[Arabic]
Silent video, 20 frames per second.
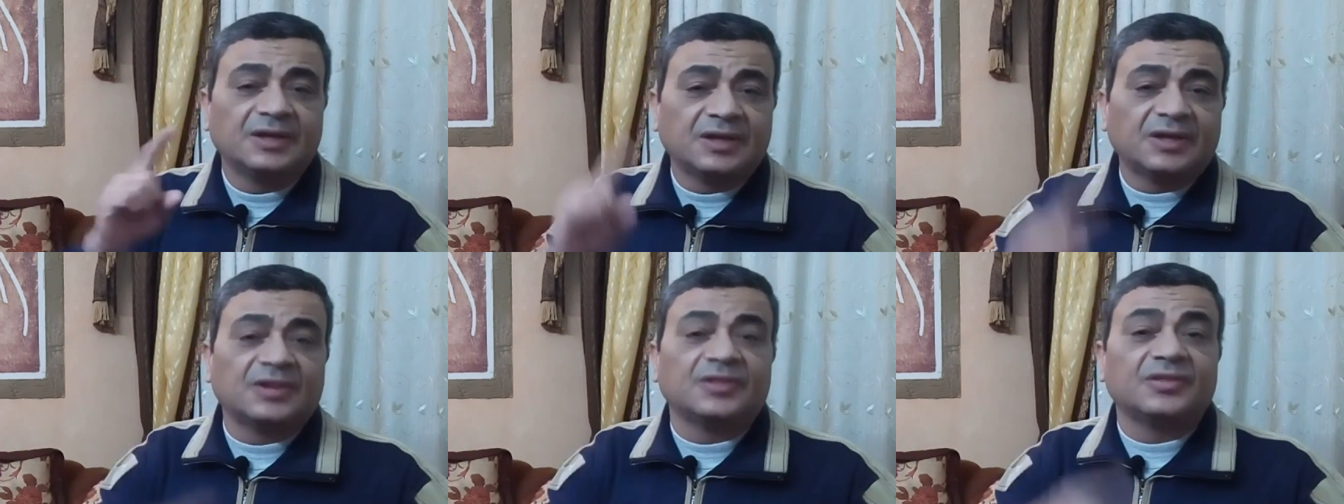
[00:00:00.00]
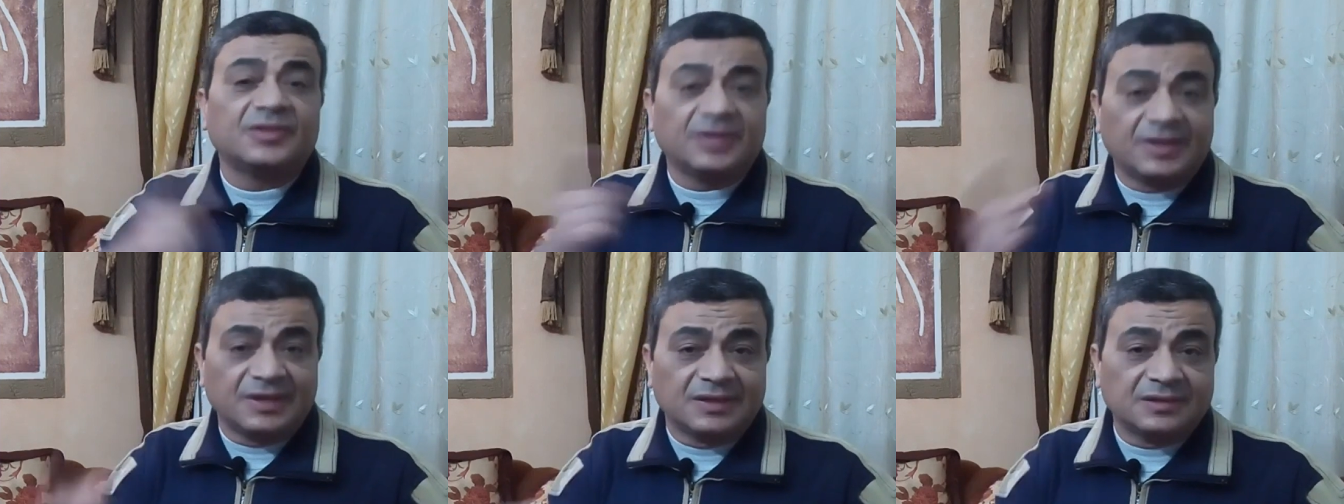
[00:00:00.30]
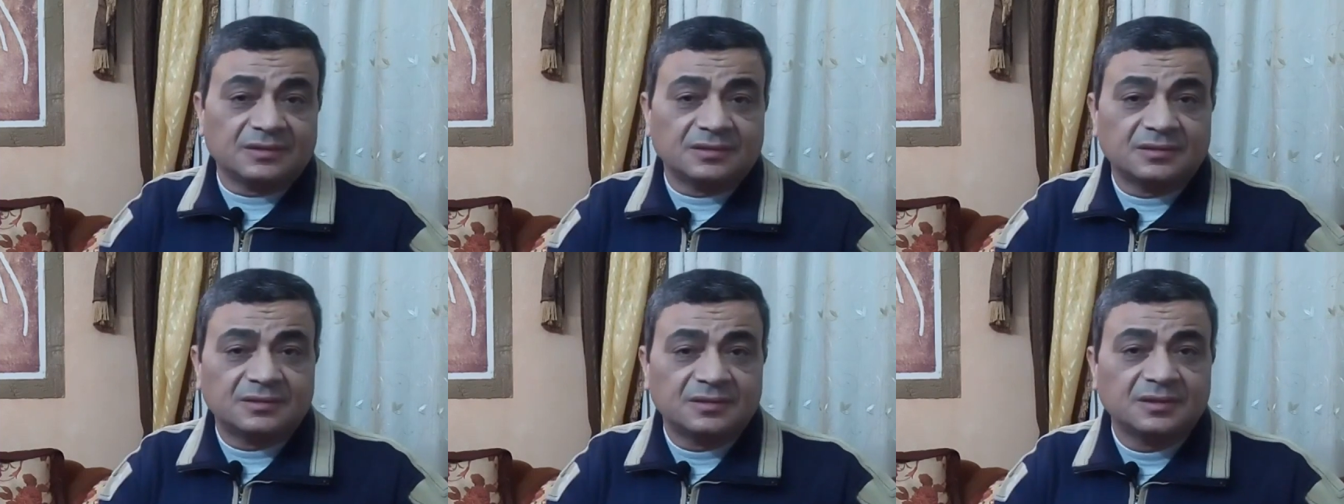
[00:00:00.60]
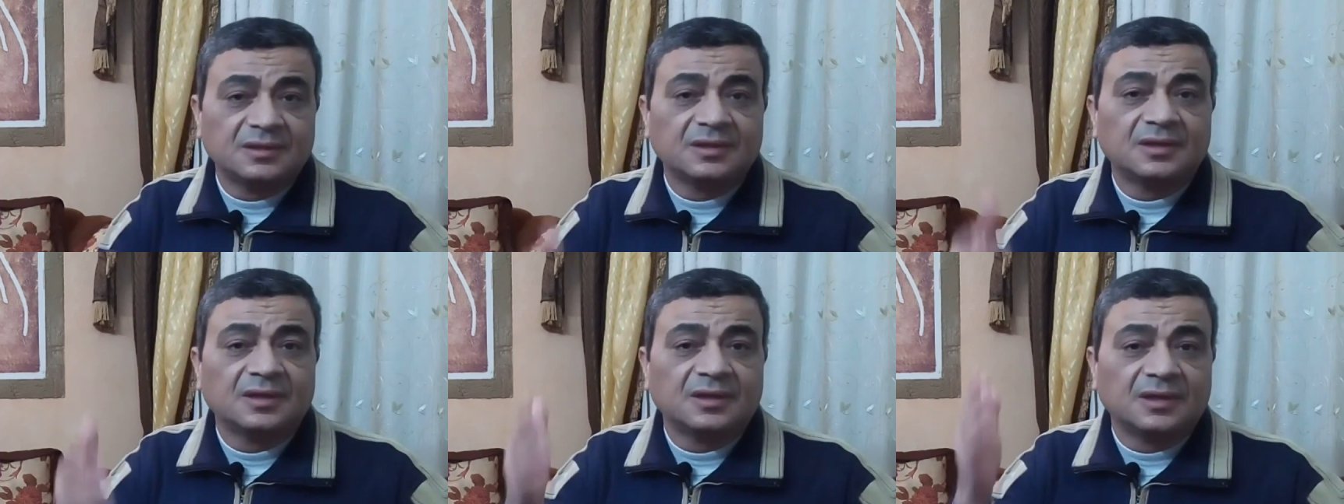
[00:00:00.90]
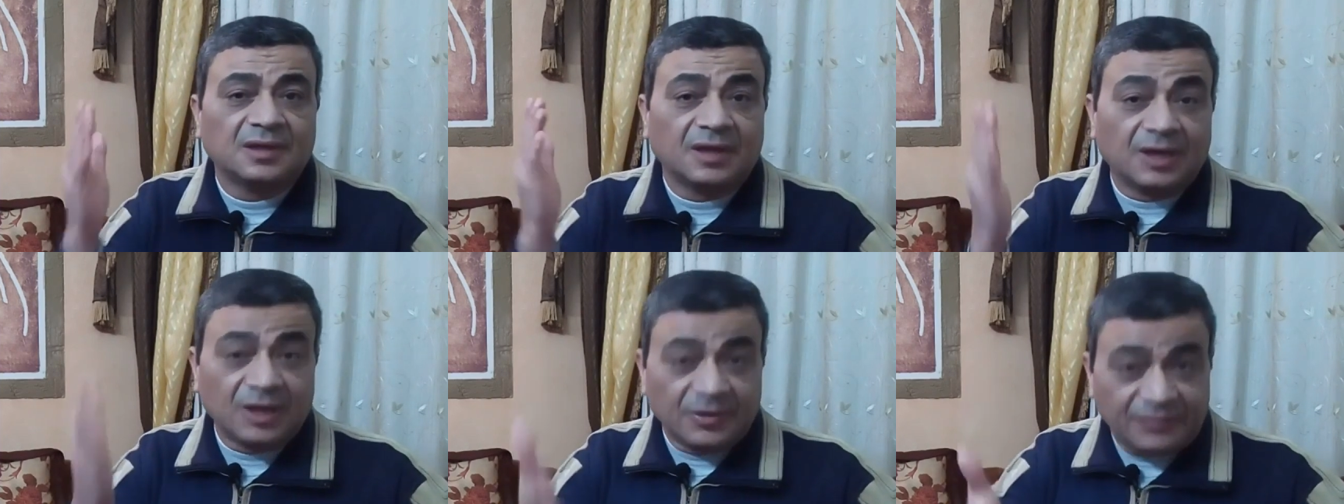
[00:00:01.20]
in the end
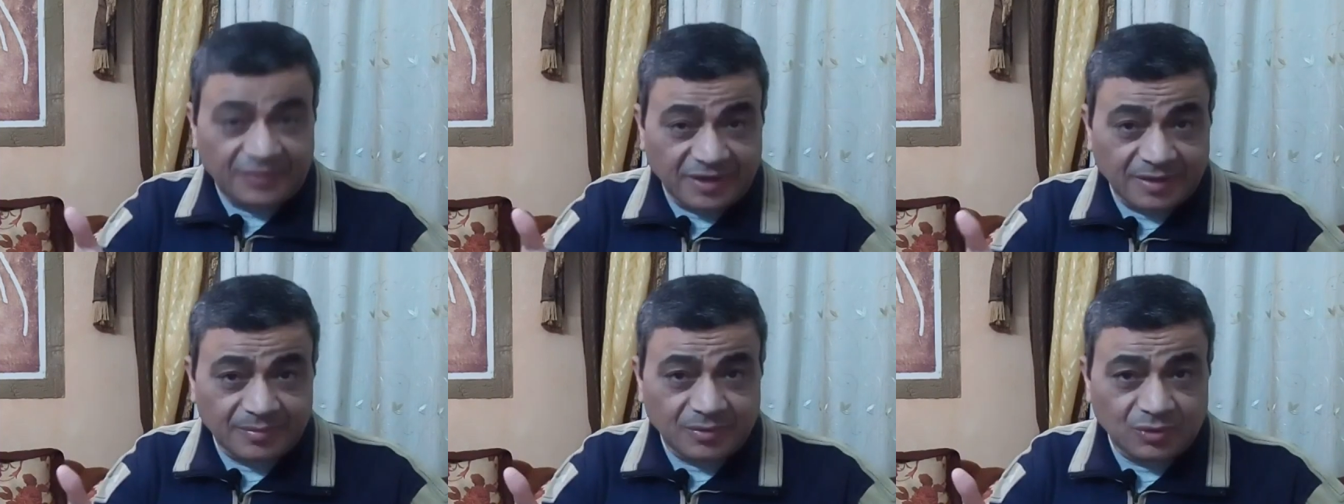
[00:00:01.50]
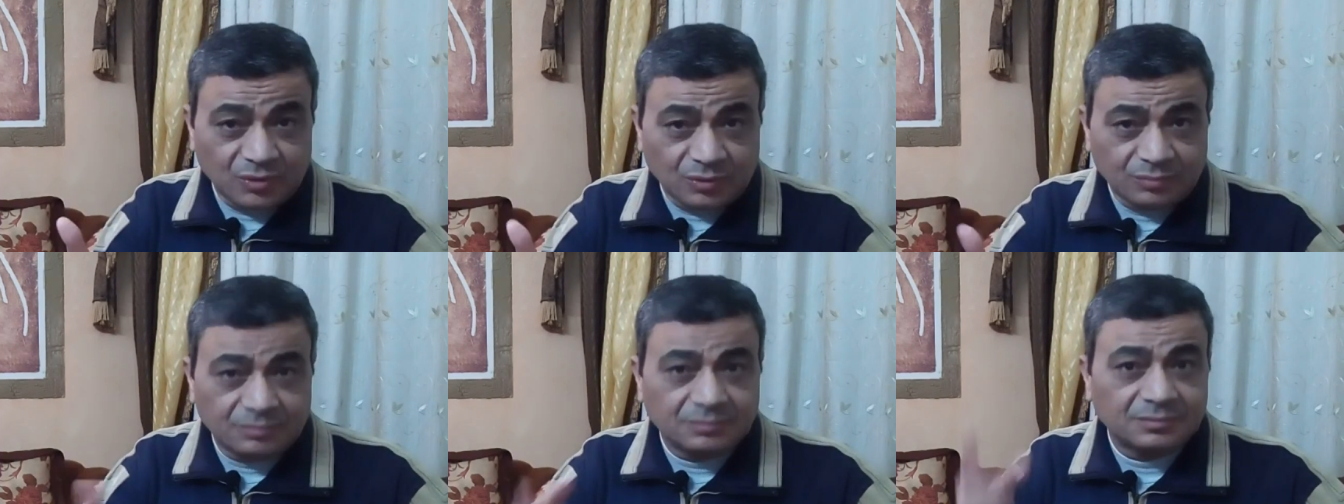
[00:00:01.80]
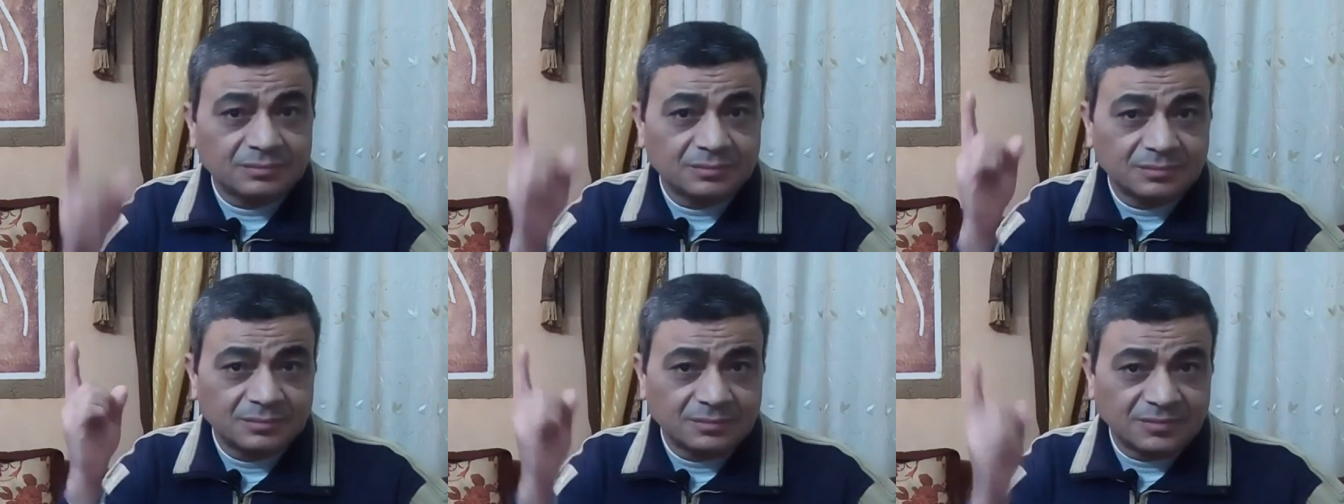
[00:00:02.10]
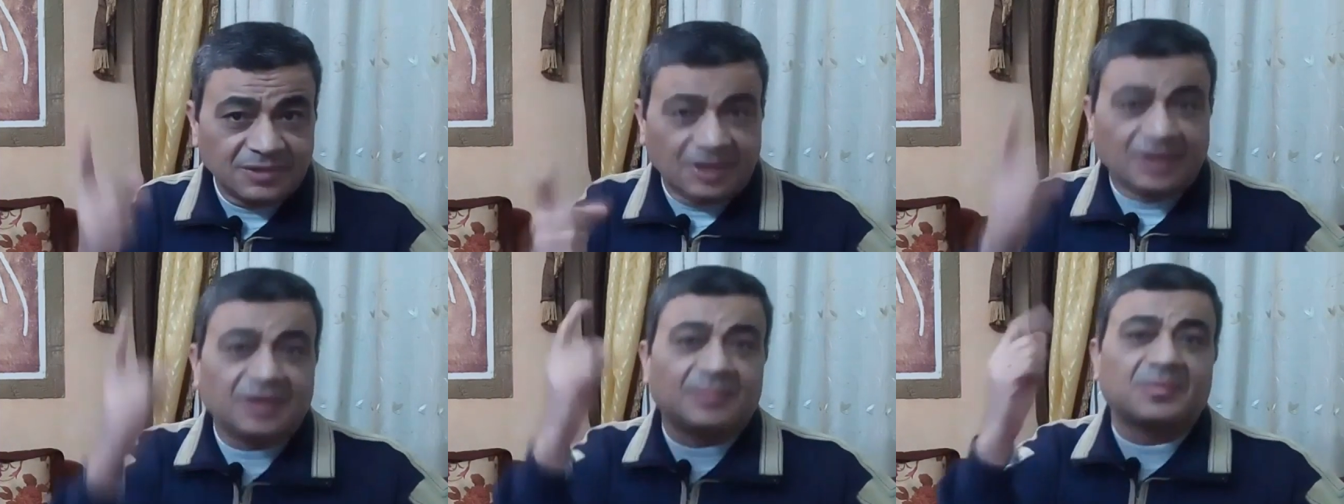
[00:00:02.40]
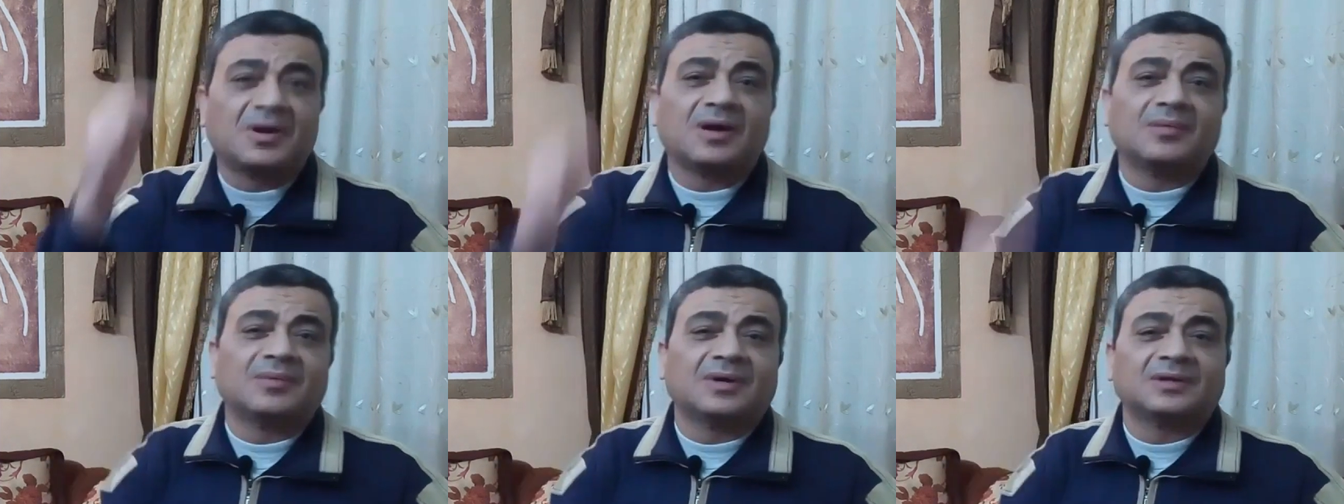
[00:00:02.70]
الفرق بينهم يلا
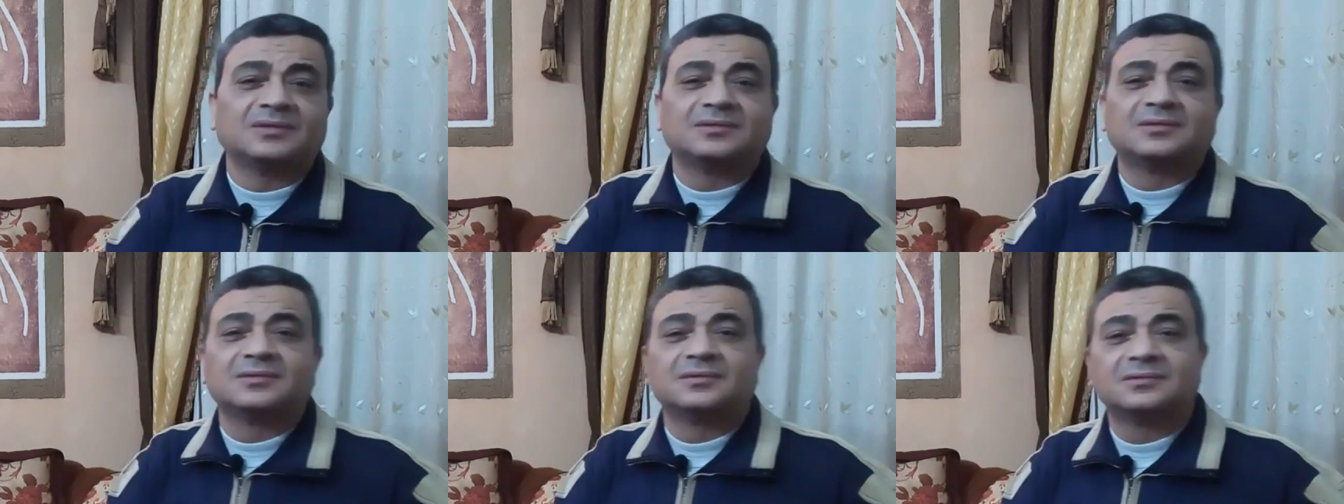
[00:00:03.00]
مع بعض